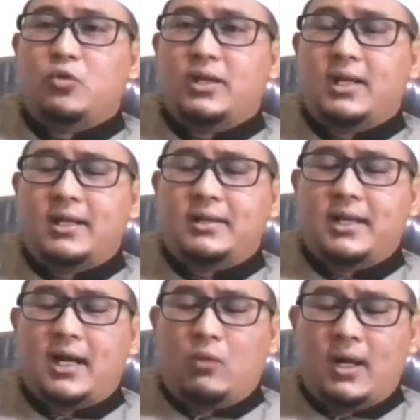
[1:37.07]

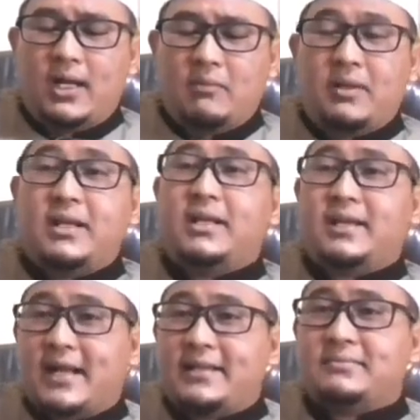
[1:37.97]
kemudian dakwah dan
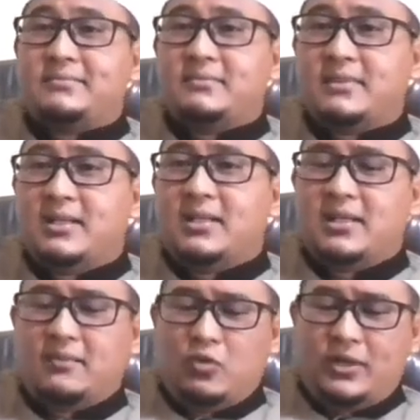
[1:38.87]
pendidikan,
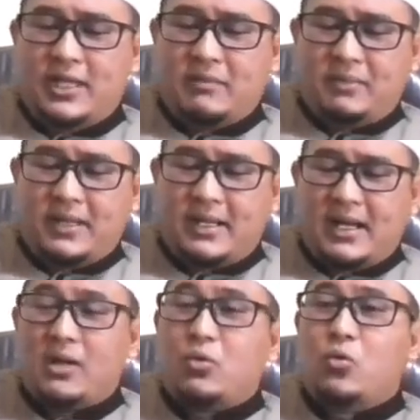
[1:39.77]
kemudian
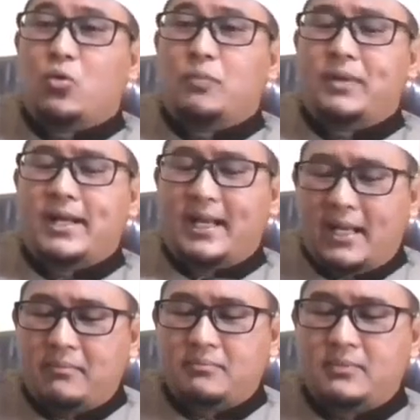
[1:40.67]
penegakan hukum dan
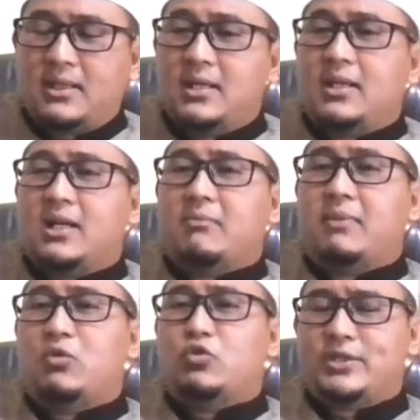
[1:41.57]
HAM,
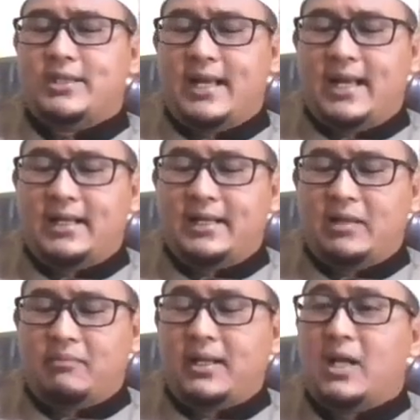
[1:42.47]
kemanusiaan
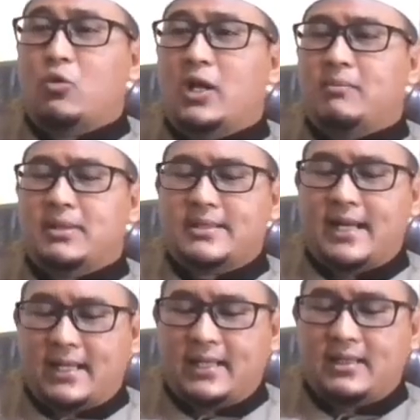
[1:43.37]
dan penanggulan
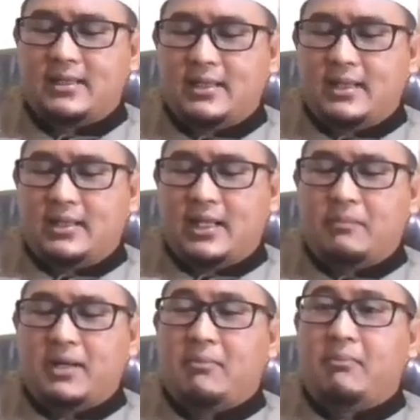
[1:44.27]
bencana,
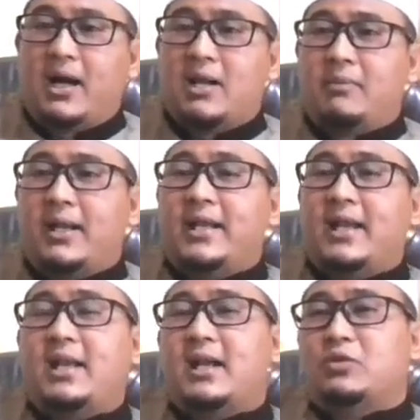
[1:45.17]
dan pengembangan
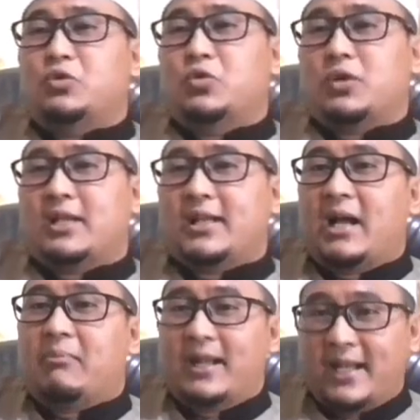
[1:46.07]
media yang jujur dan
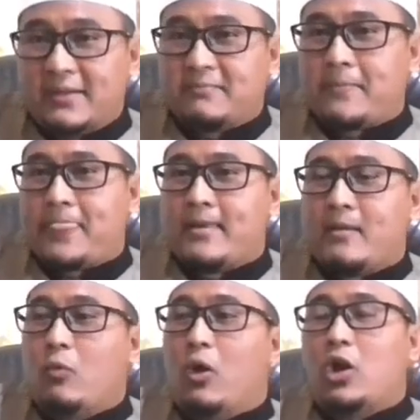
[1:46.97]
amanah.
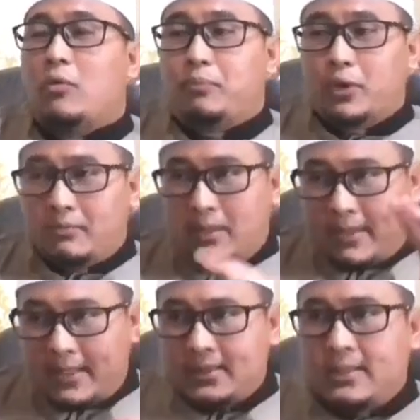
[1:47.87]
Walaupun
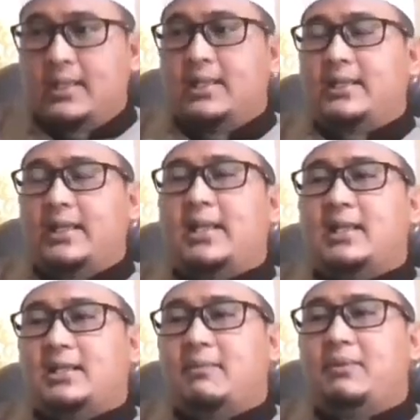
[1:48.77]
memang
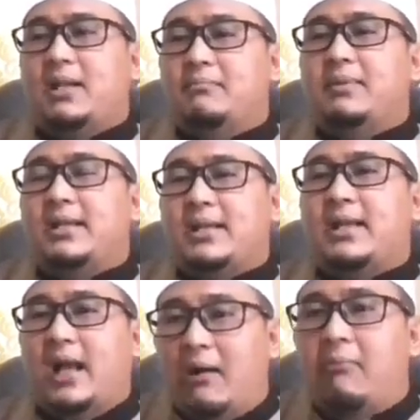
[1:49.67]
kita tetap dalam
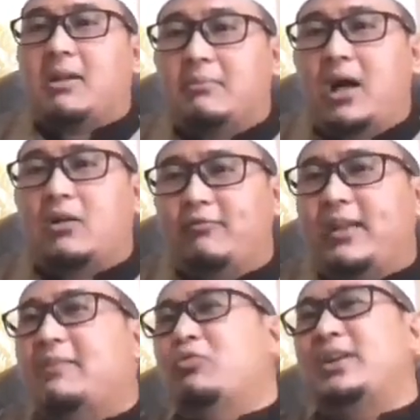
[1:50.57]
bingkai amar ma'ruf
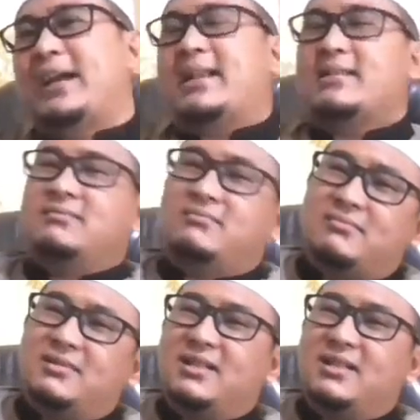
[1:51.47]
nahi munkar